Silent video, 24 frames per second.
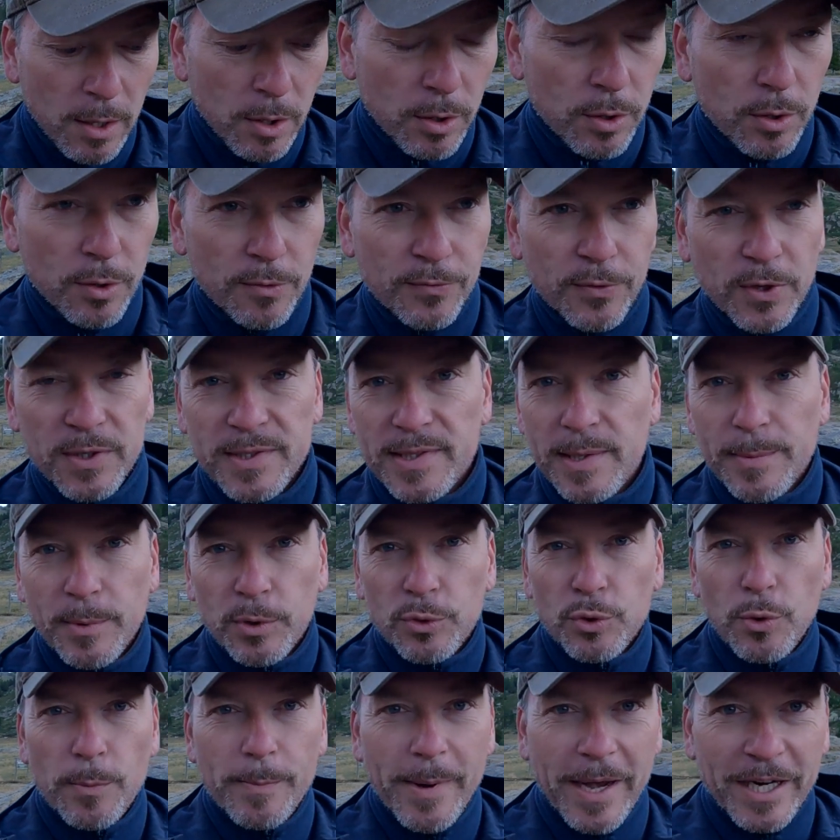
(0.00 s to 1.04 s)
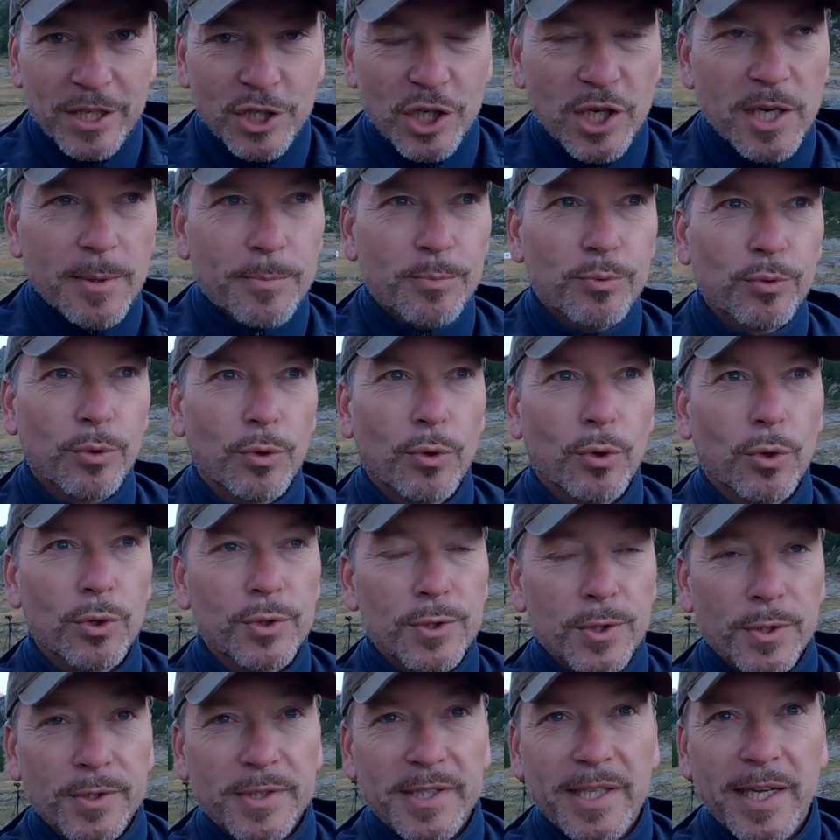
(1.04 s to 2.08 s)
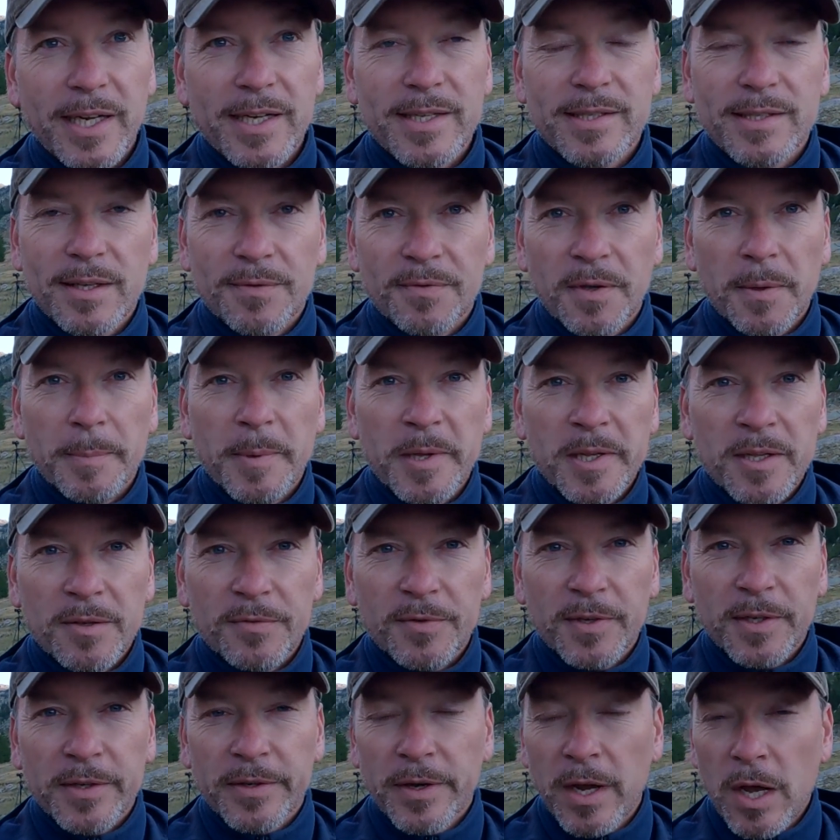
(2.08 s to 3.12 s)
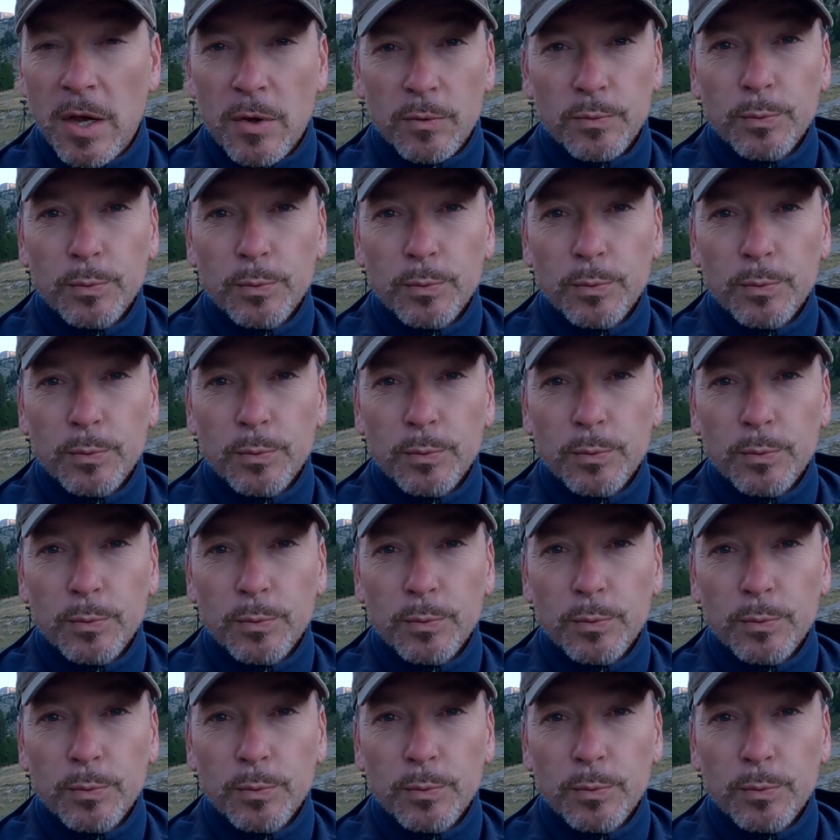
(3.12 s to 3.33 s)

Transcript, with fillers: euh, forcément de marcher pour ressentir les effets bénéfiques.